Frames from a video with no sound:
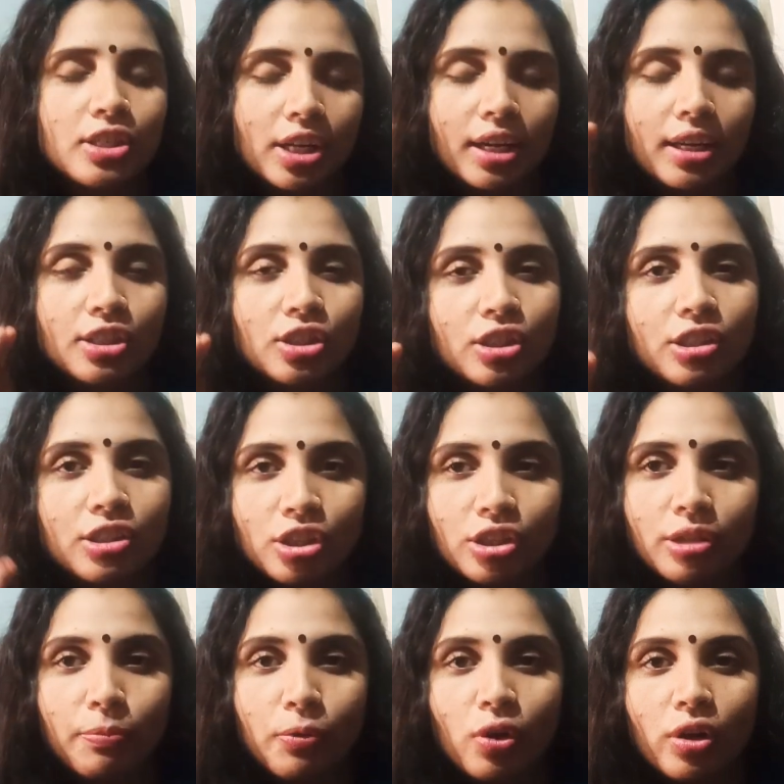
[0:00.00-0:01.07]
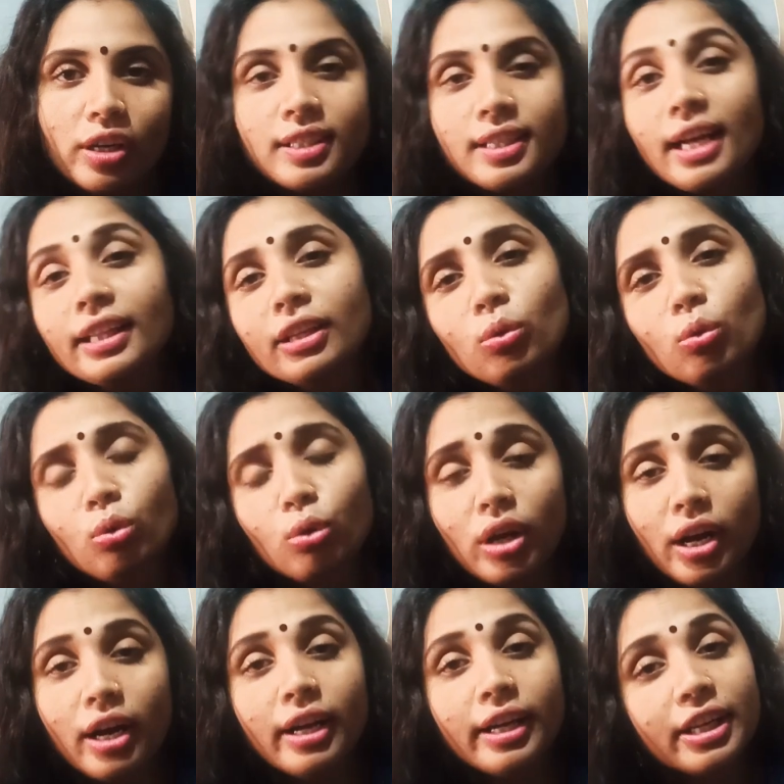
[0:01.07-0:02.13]
చాలా చిన్న చిన్న ప్రోడక్ట్స్ అది
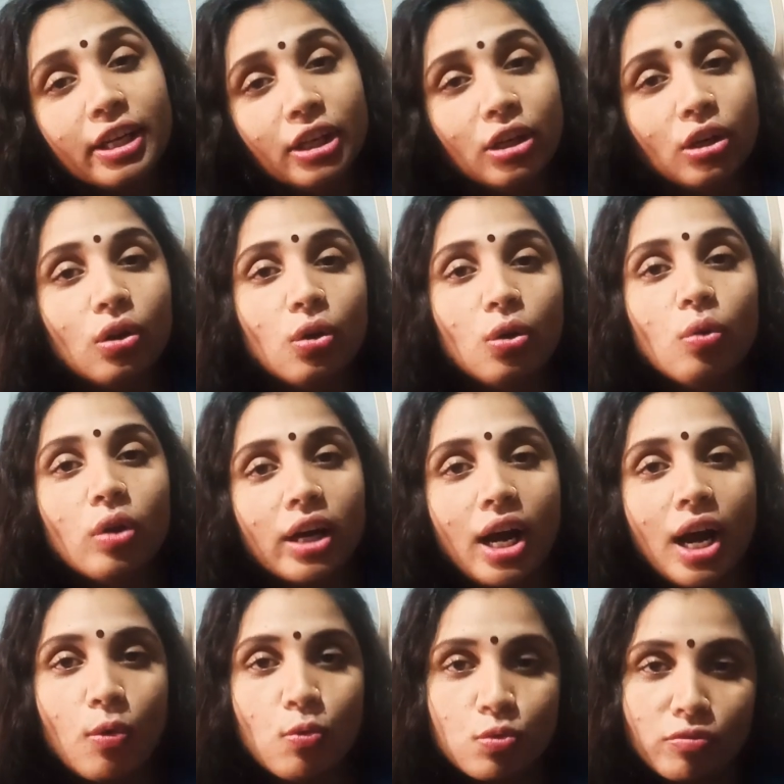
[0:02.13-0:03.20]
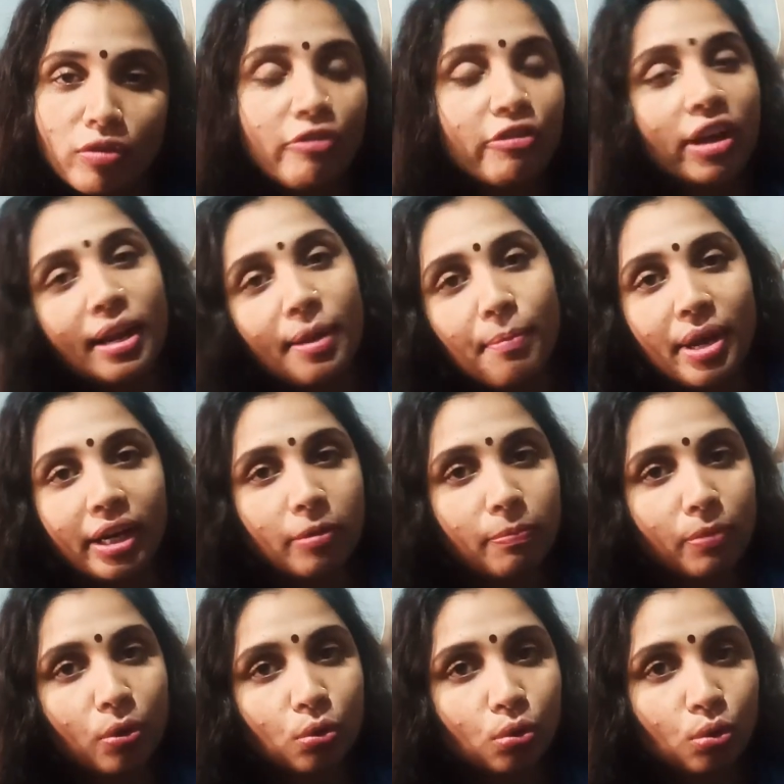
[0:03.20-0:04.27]
కూడా ఇంట్లో ఒక హౌస్ వైఫ్ ఎలా
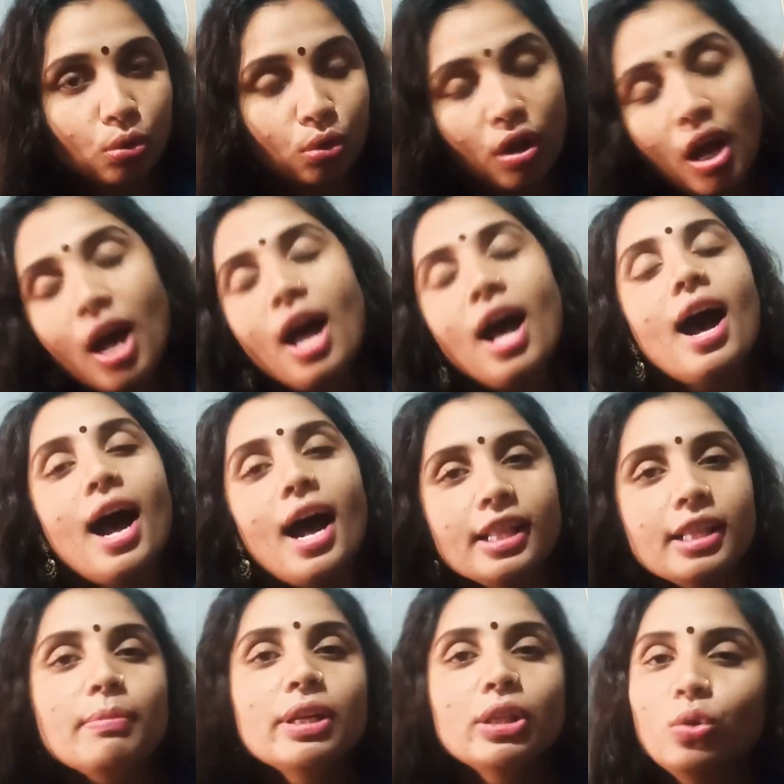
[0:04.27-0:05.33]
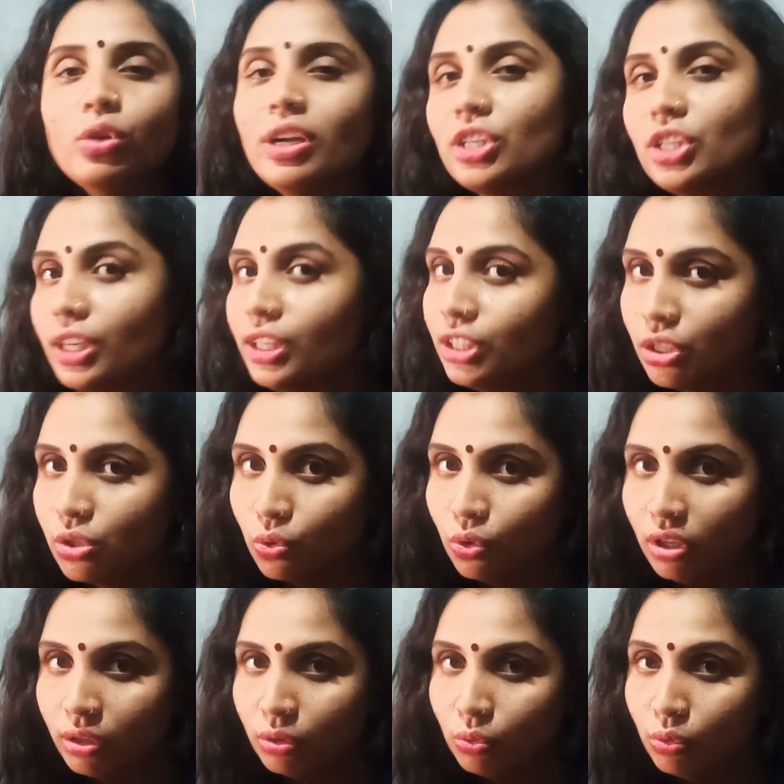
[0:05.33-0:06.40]
మేకప్ అవుతుందో అది మీతో నేను షేర్
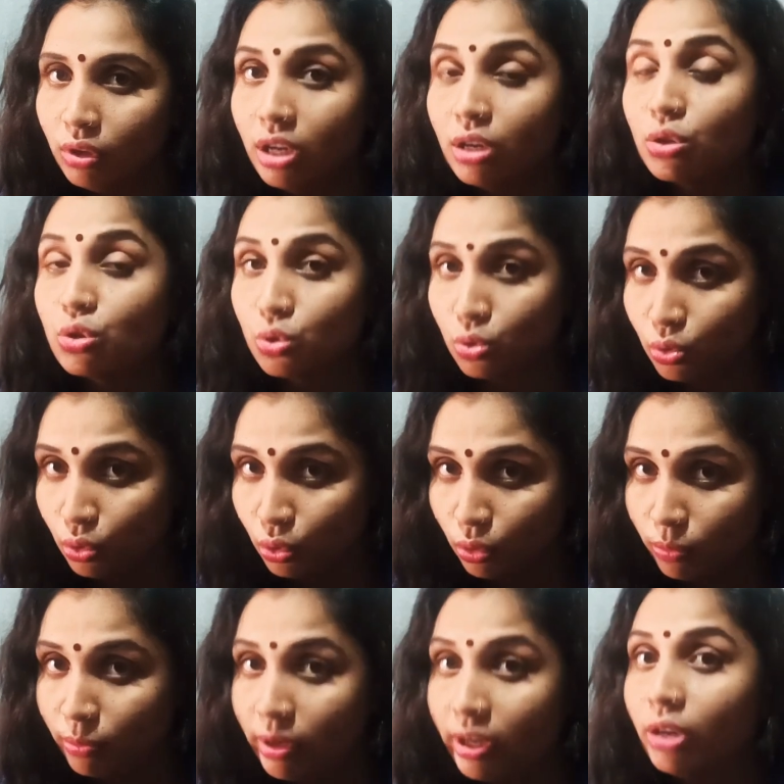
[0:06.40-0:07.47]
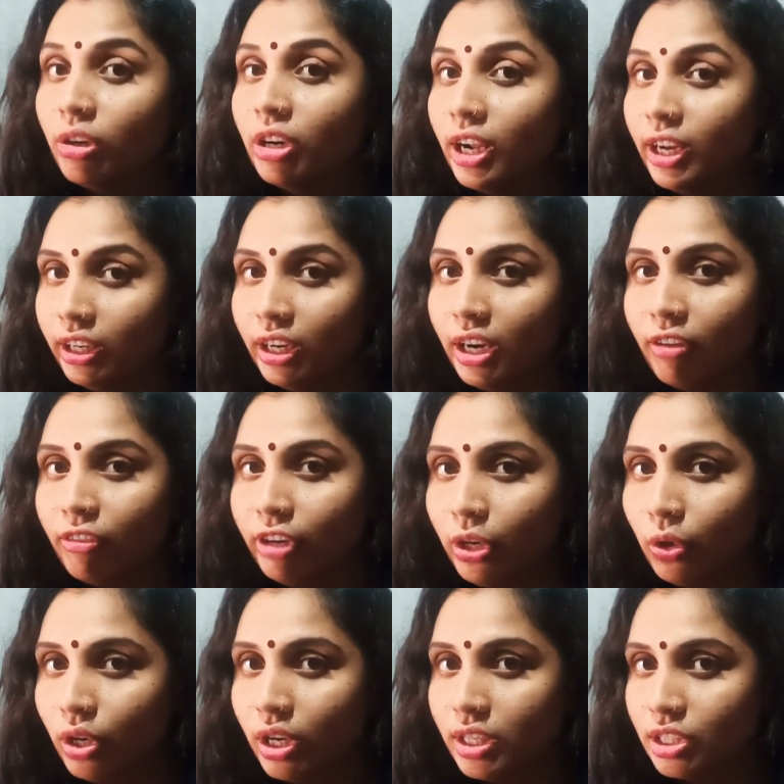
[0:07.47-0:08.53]
చేసుకోవాలనుకుంటున్నాను సో మీకు కనుక నా
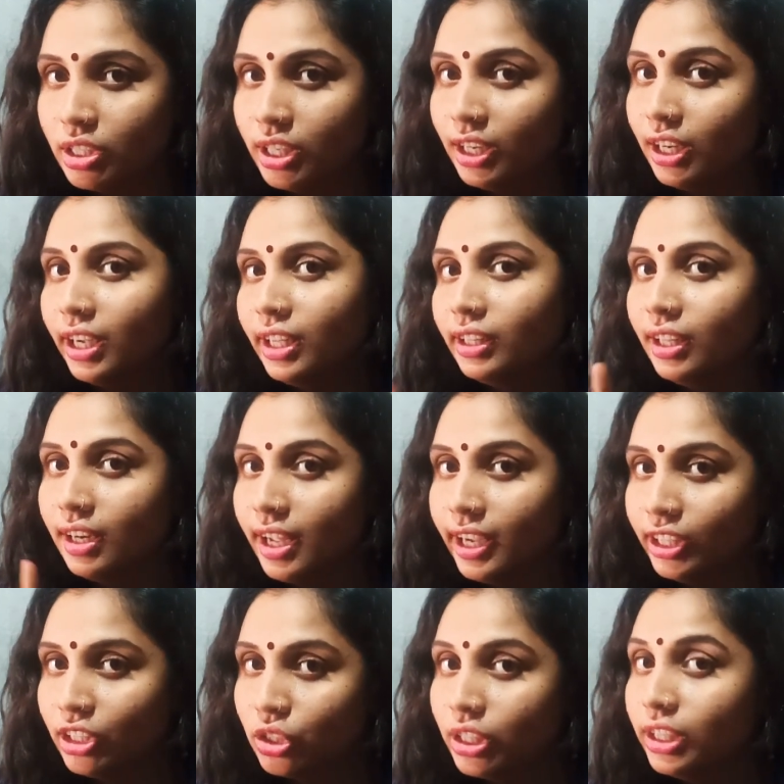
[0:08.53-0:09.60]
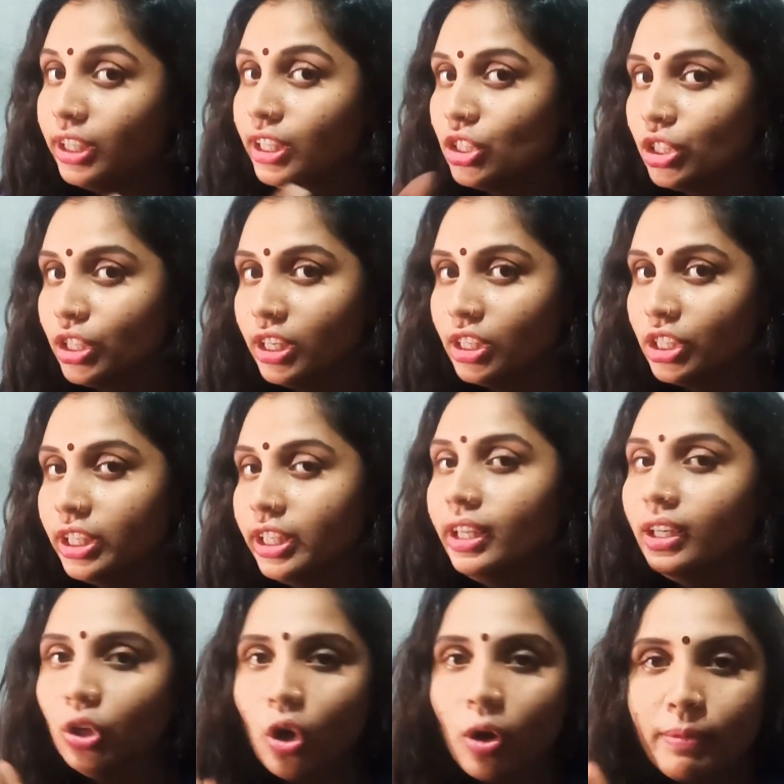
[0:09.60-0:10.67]
వీడియో నచ్చినట్లయితే లైక్ చేయండి షేర్
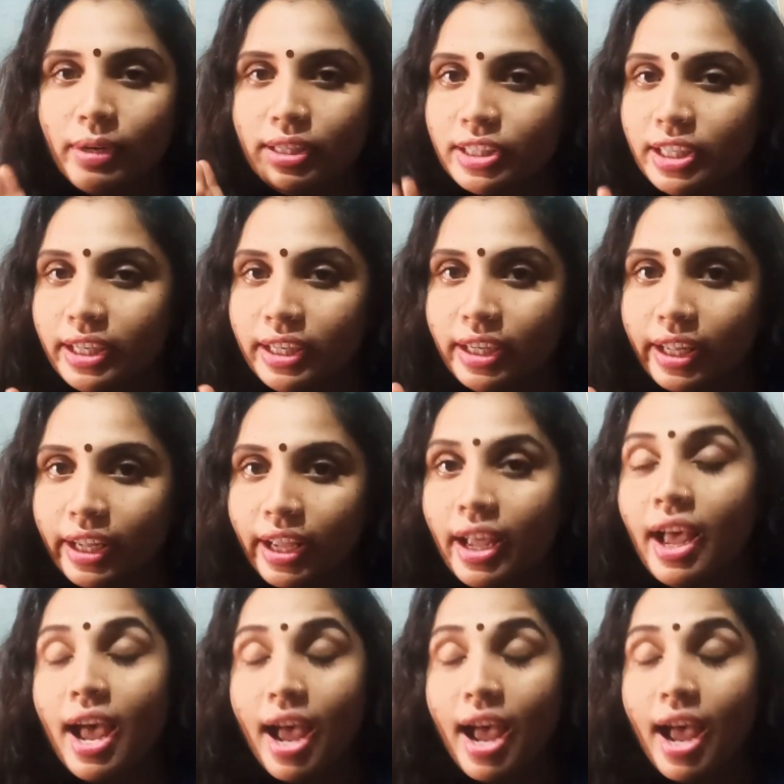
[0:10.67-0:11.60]
చేయండి కామెంట్ చేయండి